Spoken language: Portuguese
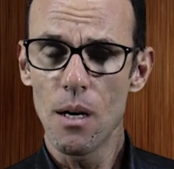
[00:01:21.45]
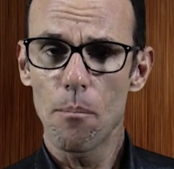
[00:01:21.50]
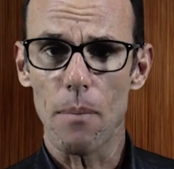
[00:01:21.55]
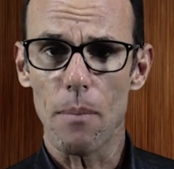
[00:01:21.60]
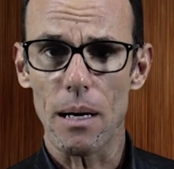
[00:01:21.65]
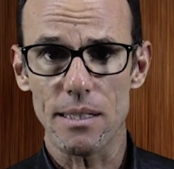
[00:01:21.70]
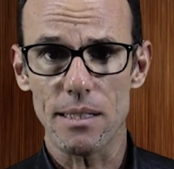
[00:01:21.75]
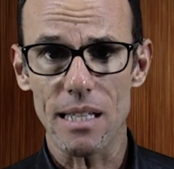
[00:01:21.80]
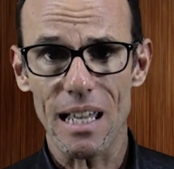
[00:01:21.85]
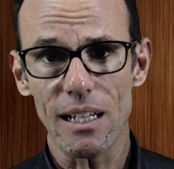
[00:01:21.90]

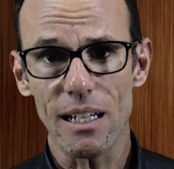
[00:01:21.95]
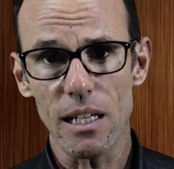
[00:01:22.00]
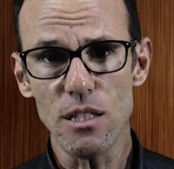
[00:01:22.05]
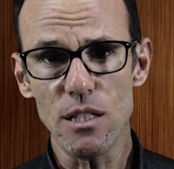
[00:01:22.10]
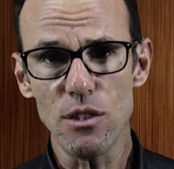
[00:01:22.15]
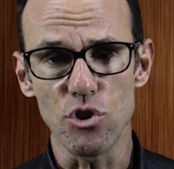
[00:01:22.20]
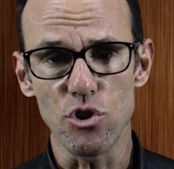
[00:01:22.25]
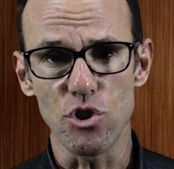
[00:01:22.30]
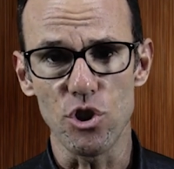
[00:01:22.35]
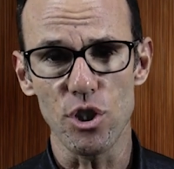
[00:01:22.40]
Mas
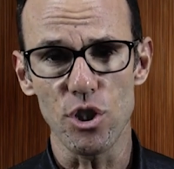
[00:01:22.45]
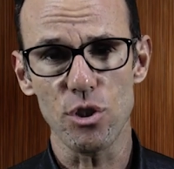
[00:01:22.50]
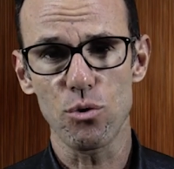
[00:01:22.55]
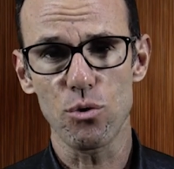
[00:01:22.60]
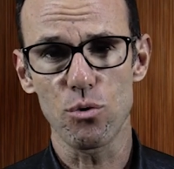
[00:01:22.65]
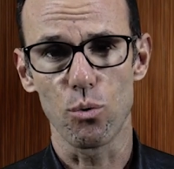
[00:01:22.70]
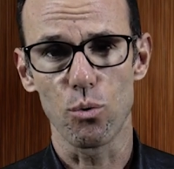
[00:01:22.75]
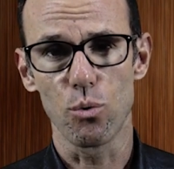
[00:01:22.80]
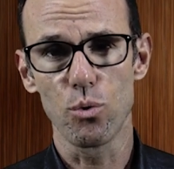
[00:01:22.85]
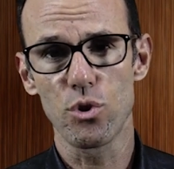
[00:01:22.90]
além
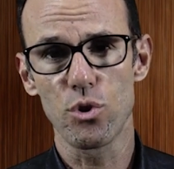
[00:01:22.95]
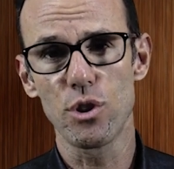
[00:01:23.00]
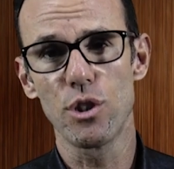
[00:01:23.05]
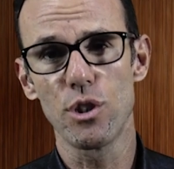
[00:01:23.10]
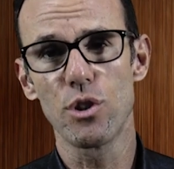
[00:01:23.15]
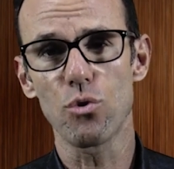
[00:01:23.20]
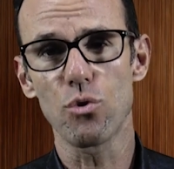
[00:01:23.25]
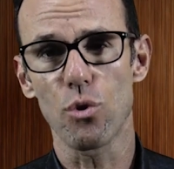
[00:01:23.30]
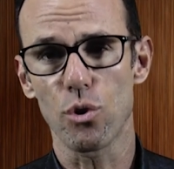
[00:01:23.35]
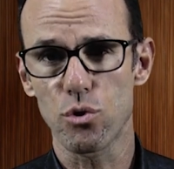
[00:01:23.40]
disso, os
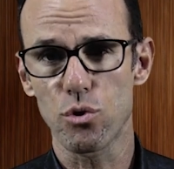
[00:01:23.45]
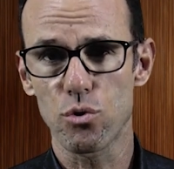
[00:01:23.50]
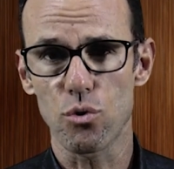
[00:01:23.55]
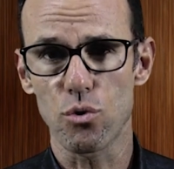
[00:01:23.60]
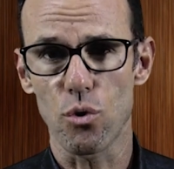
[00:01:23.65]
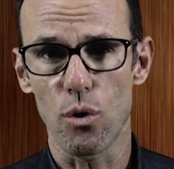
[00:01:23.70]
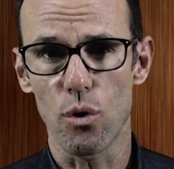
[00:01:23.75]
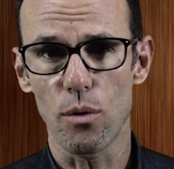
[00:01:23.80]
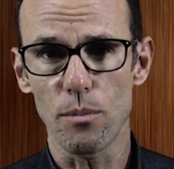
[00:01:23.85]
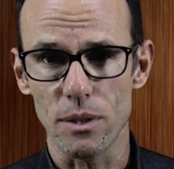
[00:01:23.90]

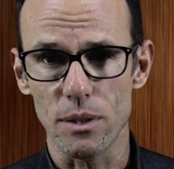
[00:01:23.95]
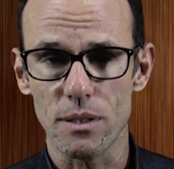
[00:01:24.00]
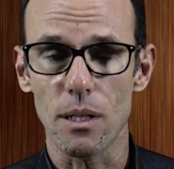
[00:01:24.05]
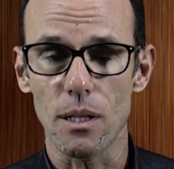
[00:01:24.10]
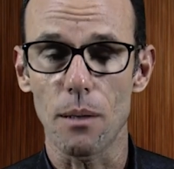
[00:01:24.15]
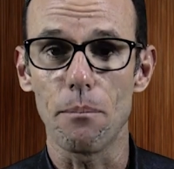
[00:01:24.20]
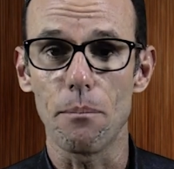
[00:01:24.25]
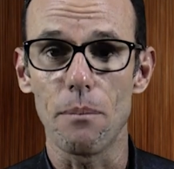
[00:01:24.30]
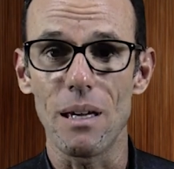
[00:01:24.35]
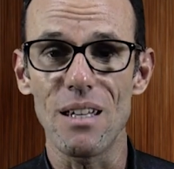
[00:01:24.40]
lisossomas
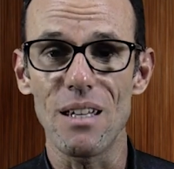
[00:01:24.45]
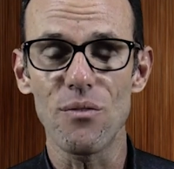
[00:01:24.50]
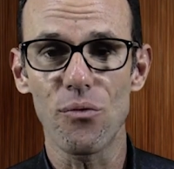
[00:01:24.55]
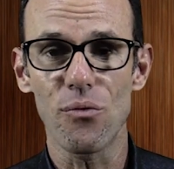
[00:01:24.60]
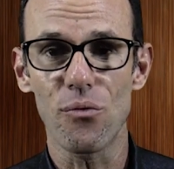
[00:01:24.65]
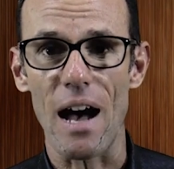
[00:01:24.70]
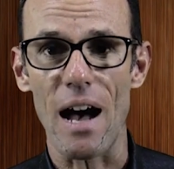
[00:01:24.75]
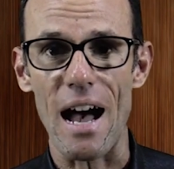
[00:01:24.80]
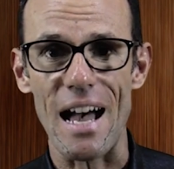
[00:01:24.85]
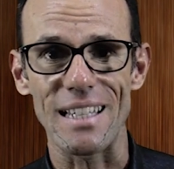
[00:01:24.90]
também
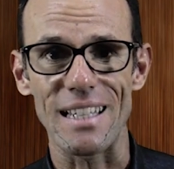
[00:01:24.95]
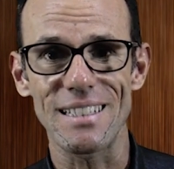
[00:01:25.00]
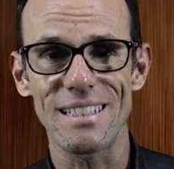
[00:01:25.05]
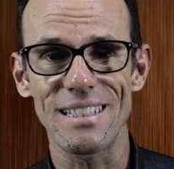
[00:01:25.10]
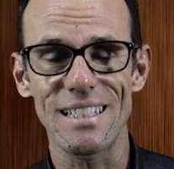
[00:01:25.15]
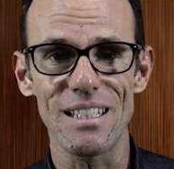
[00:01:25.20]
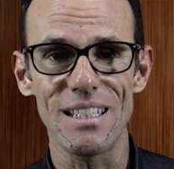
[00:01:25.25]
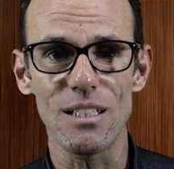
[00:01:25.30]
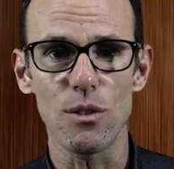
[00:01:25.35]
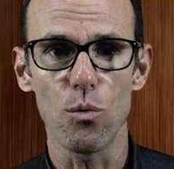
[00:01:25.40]

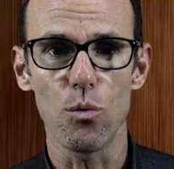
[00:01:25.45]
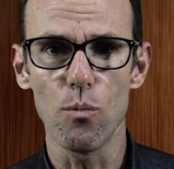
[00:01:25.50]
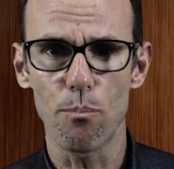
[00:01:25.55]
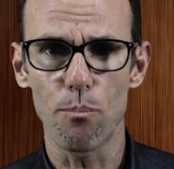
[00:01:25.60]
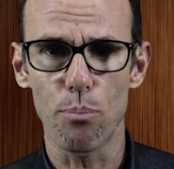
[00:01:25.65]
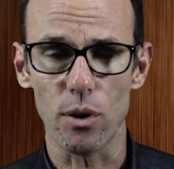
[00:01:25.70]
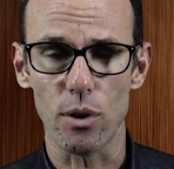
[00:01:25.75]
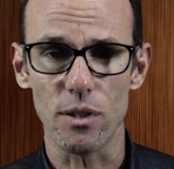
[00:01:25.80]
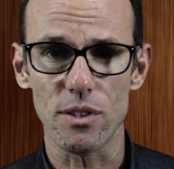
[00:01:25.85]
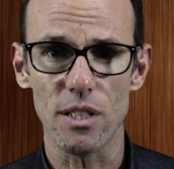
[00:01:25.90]
fazem um
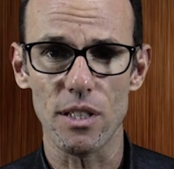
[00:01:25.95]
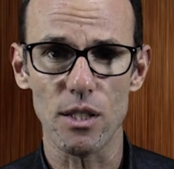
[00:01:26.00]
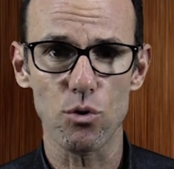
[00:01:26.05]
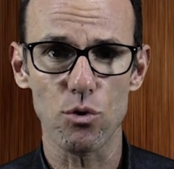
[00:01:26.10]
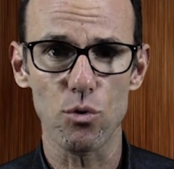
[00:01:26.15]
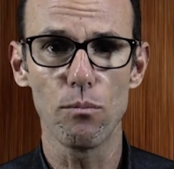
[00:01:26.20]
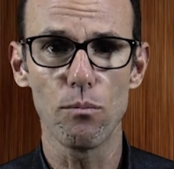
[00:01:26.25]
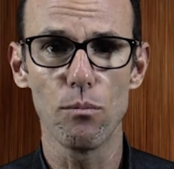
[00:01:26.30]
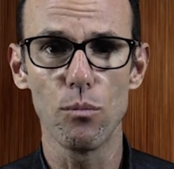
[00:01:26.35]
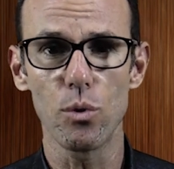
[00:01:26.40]

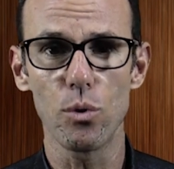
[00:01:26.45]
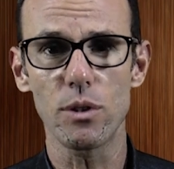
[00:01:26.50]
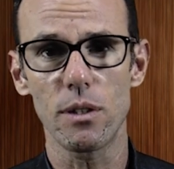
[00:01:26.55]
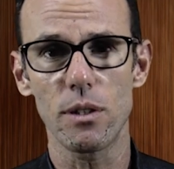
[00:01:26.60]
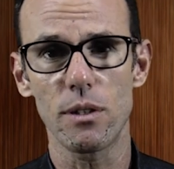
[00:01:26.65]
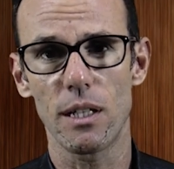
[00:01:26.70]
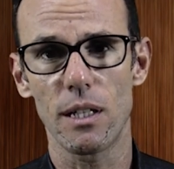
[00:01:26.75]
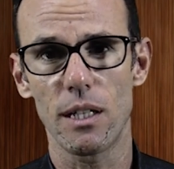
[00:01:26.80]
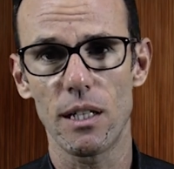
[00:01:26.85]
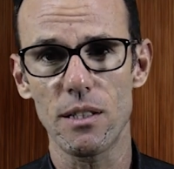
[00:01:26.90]
processo muito
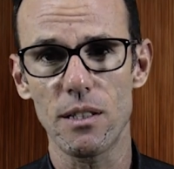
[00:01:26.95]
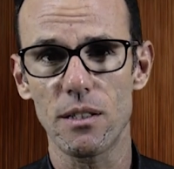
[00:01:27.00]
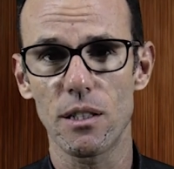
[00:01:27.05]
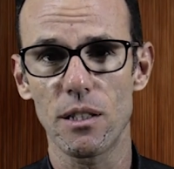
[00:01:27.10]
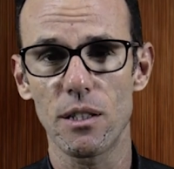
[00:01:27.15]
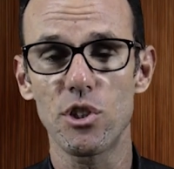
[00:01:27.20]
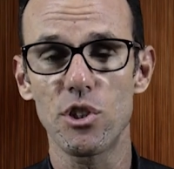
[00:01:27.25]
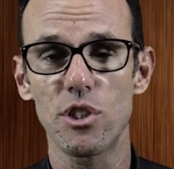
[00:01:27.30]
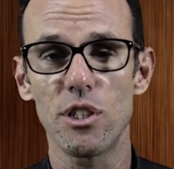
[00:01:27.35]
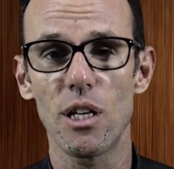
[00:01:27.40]

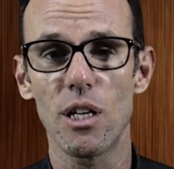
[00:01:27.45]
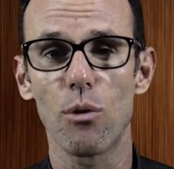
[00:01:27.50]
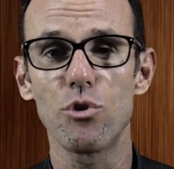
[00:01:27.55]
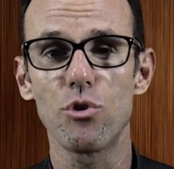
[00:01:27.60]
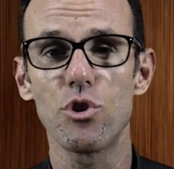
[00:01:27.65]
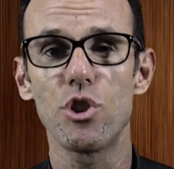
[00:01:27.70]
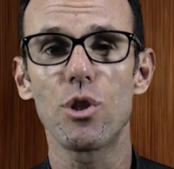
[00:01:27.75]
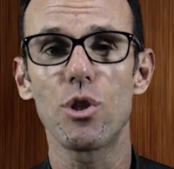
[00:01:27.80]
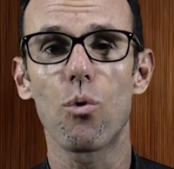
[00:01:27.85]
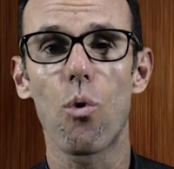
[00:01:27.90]
interessante que é o
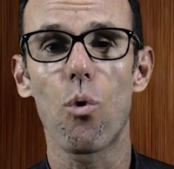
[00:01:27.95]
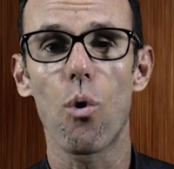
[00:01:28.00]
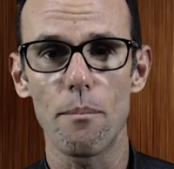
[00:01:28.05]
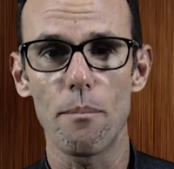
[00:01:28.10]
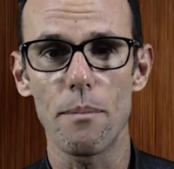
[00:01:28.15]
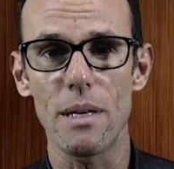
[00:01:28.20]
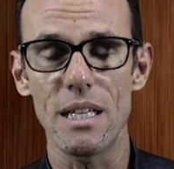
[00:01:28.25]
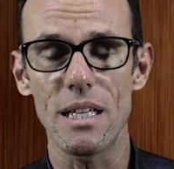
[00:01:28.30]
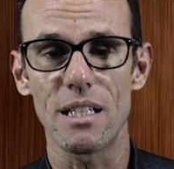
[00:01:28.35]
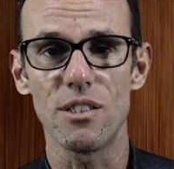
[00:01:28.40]
de
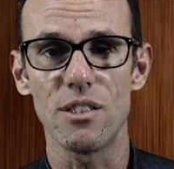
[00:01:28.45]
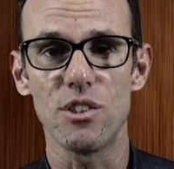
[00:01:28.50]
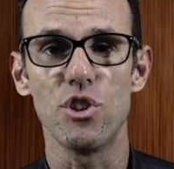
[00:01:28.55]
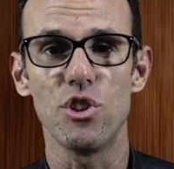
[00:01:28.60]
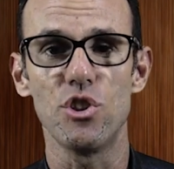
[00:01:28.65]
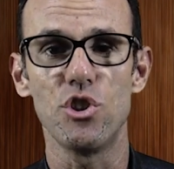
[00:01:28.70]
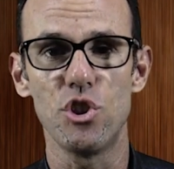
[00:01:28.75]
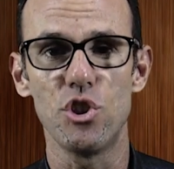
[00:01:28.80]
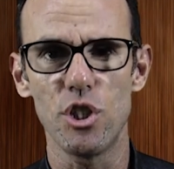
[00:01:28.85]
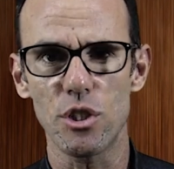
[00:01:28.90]
comer, de
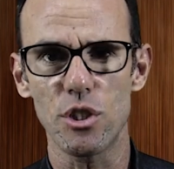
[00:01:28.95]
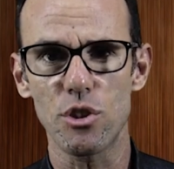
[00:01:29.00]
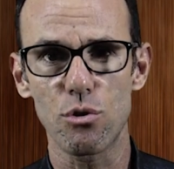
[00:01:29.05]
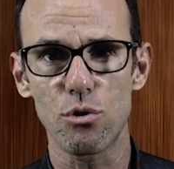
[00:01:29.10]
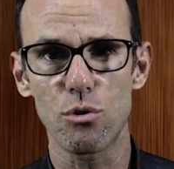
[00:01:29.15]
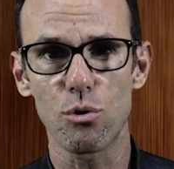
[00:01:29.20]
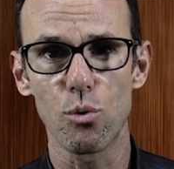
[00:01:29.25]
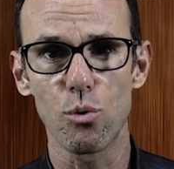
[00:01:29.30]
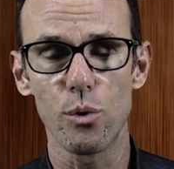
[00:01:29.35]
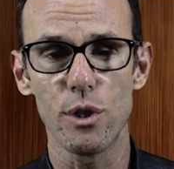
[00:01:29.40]

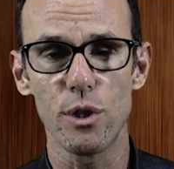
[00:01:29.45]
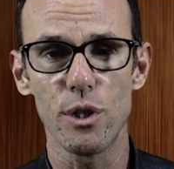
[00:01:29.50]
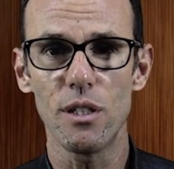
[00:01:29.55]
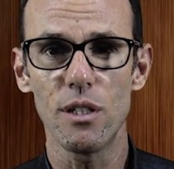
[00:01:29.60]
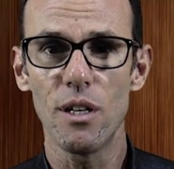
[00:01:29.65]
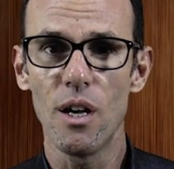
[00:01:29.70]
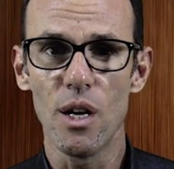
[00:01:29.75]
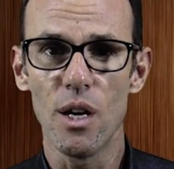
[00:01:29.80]
destruir